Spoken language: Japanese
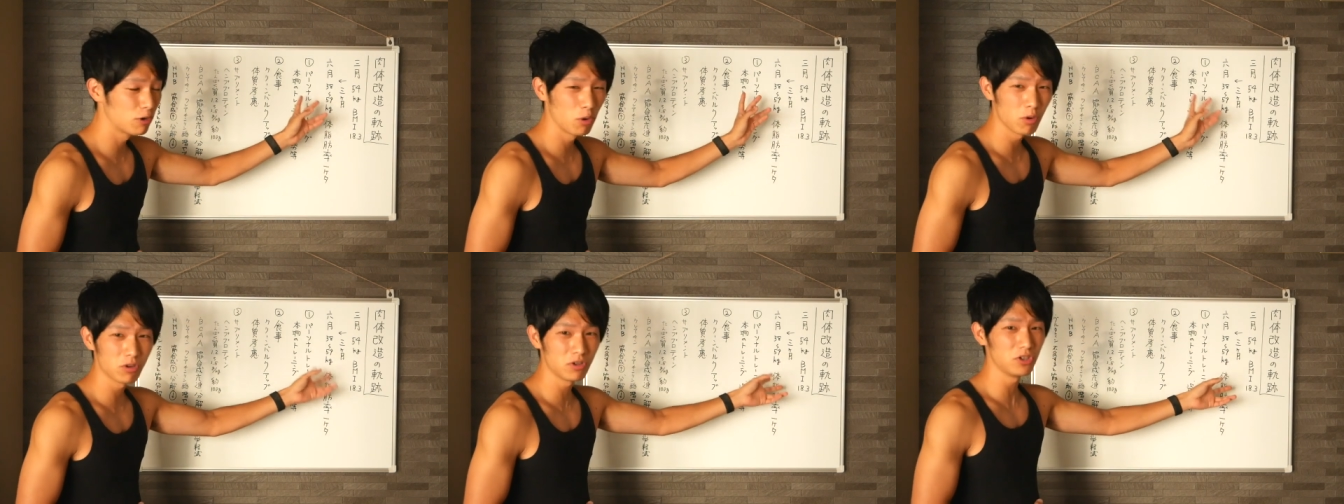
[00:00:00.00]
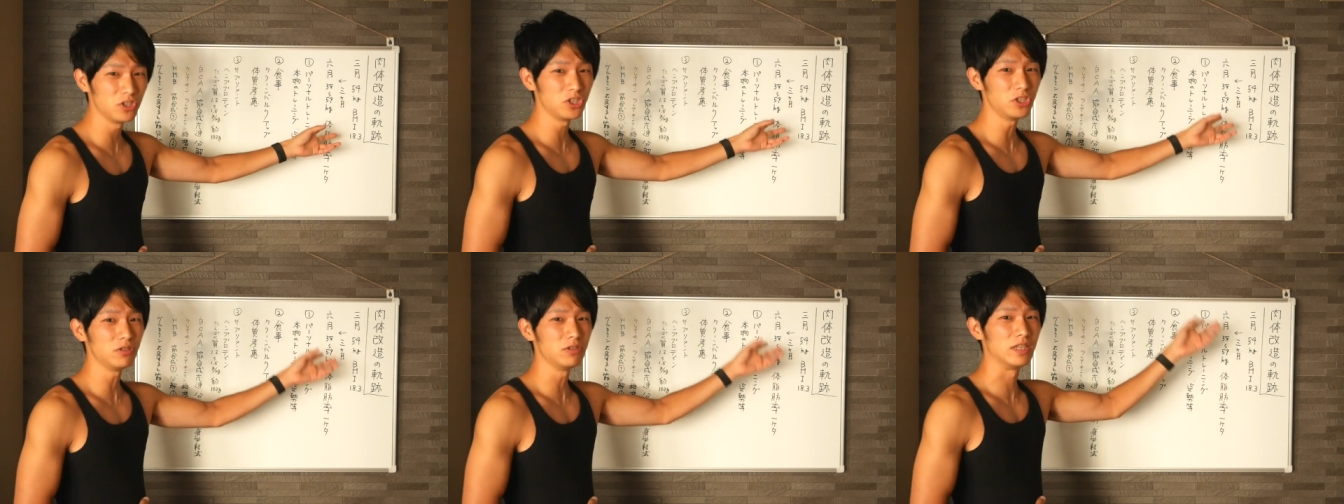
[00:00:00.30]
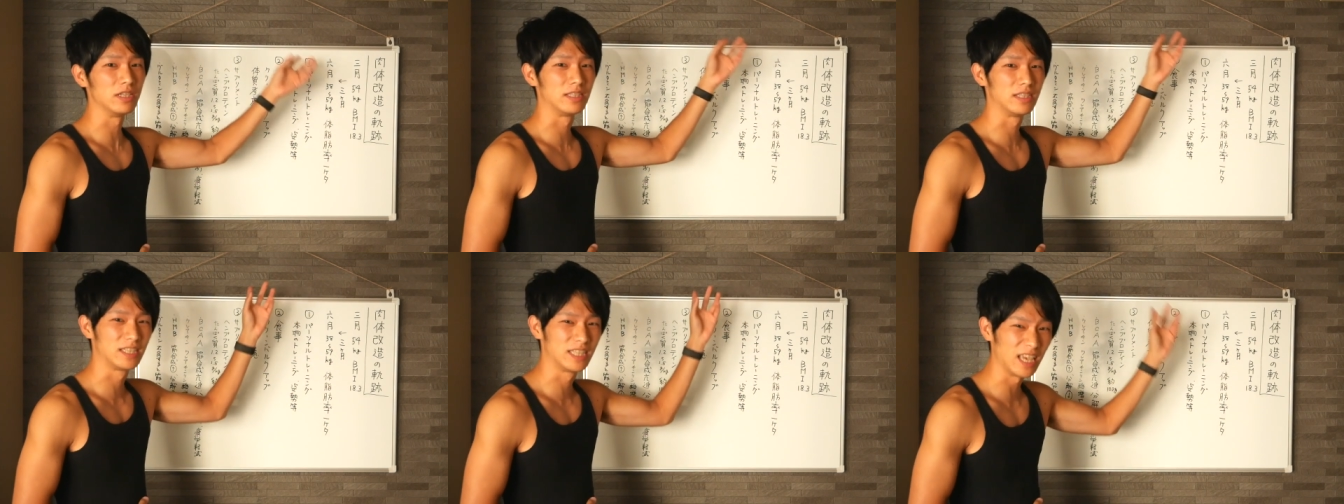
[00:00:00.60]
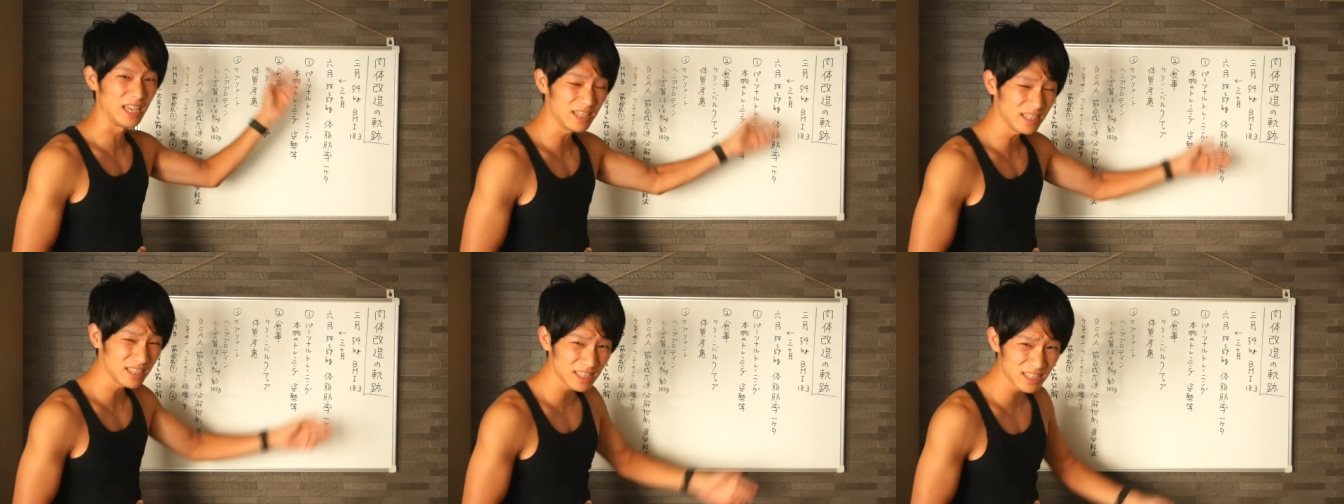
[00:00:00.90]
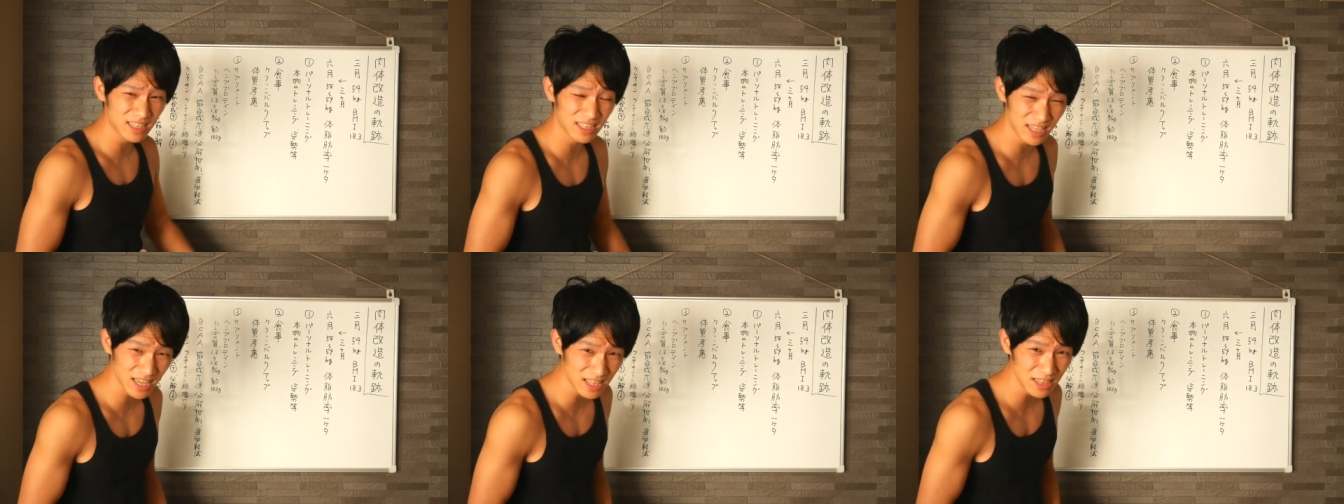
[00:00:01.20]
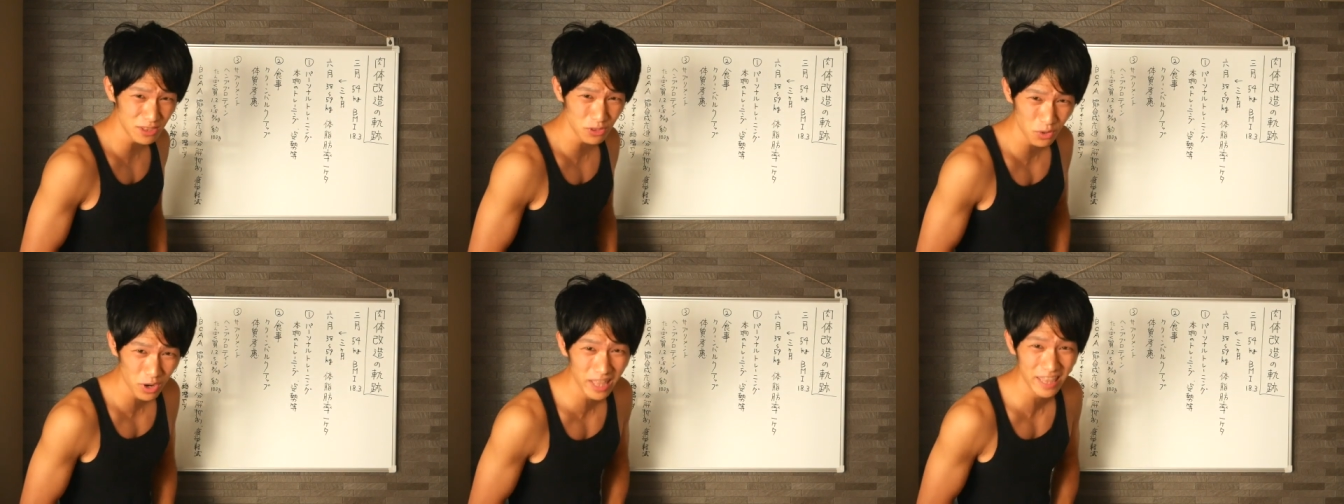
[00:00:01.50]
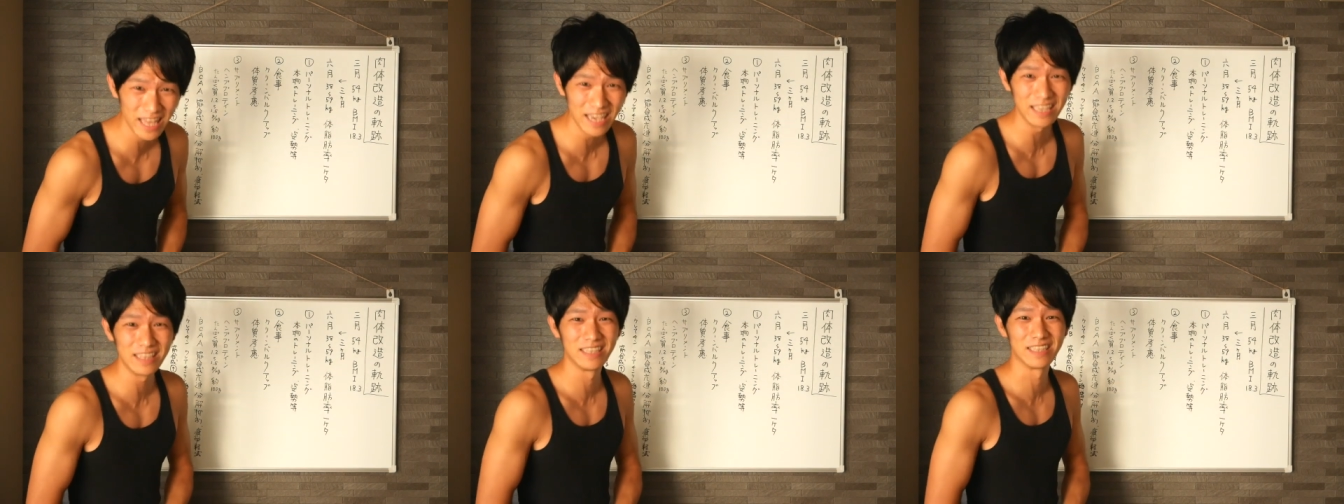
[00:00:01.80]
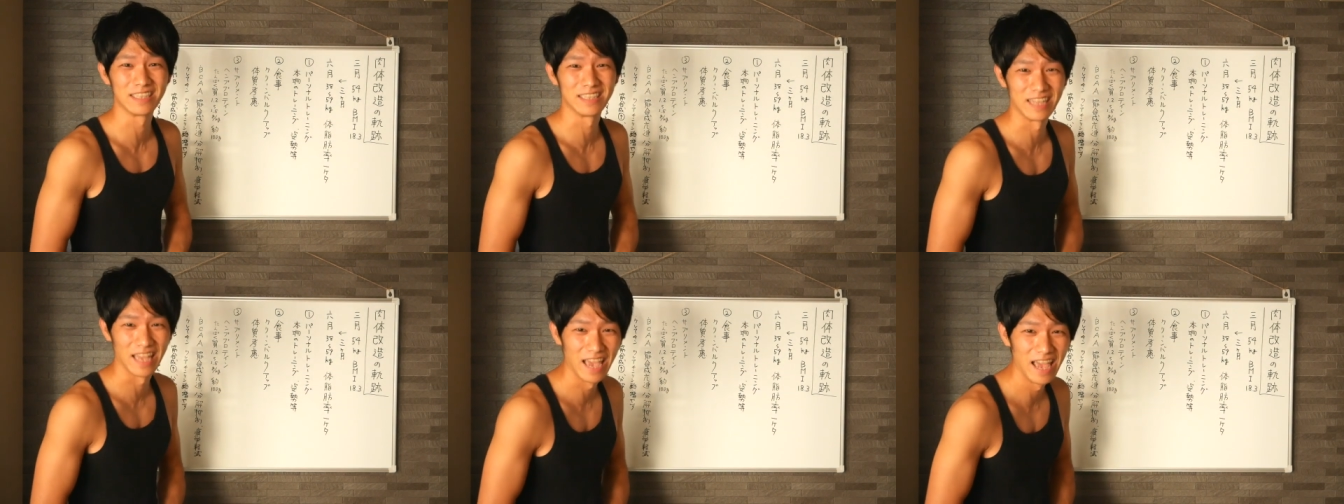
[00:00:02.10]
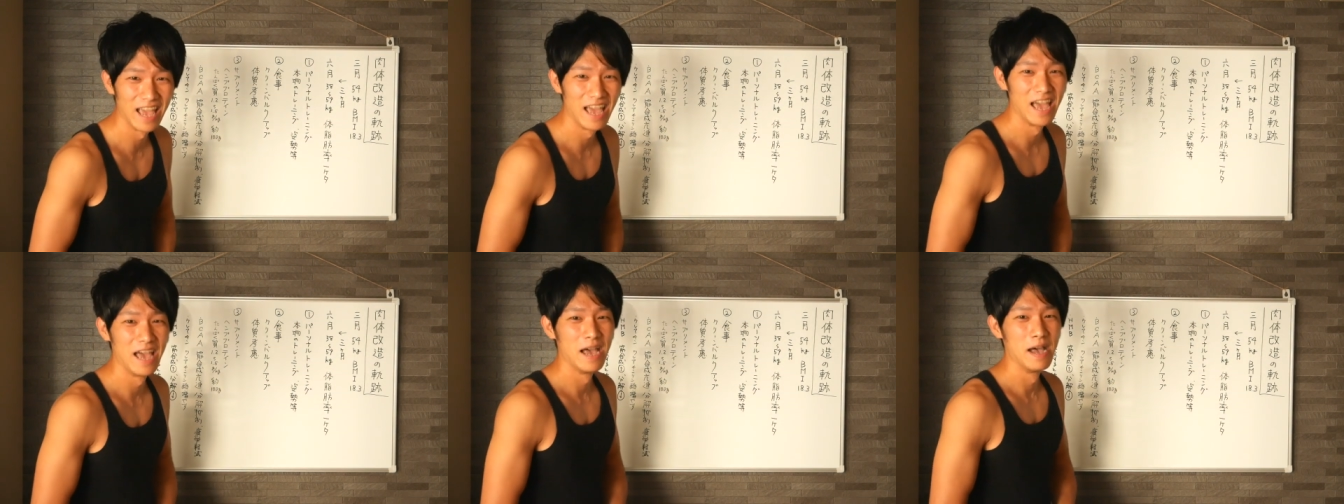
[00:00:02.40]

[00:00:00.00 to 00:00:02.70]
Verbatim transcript: 60に全然乗らないんですね。